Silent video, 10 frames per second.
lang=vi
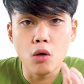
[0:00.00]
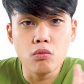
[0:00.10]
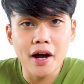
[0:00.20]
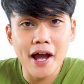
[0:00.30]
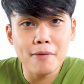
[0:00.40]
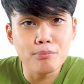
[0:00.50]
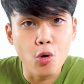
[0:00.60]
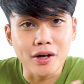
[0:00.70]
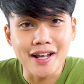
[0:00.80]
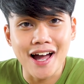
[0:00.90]
có lồng ghép
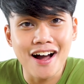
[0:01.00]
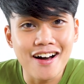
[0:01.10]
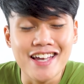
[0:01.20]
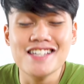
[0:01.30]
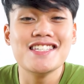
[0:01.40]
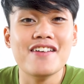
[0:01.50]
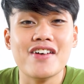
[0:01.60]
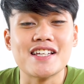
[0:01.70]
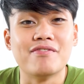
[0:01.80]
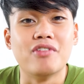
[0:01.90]
một cái gợi ý gì
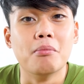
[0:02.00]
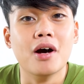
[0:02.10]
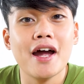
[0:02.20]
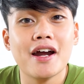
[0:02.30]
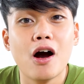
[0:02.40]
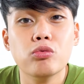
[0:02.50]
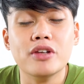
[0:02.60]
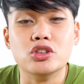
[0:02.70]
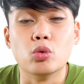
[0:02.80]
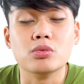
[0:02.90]
về sản phẩm mới hay không
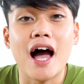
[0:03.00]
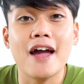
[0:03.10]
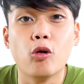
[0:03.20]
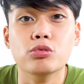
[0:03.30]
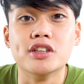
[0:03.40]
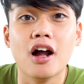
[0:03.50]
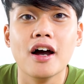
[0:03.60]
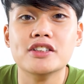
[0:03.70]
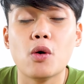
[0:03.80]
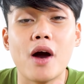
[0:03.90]
thì chúng ta hãy cùng chờ
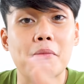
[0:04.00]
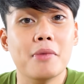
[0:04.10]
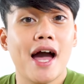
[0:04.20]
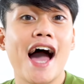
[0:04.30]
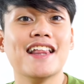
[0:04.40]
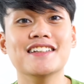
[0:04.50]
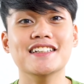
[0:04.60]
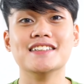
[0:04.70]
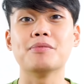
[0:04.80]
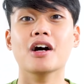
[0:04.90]
đợi trong ngày 12 tháng
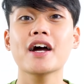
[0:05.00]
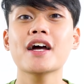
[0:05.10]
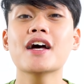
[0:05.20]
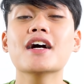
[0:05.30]
9 sắp tới.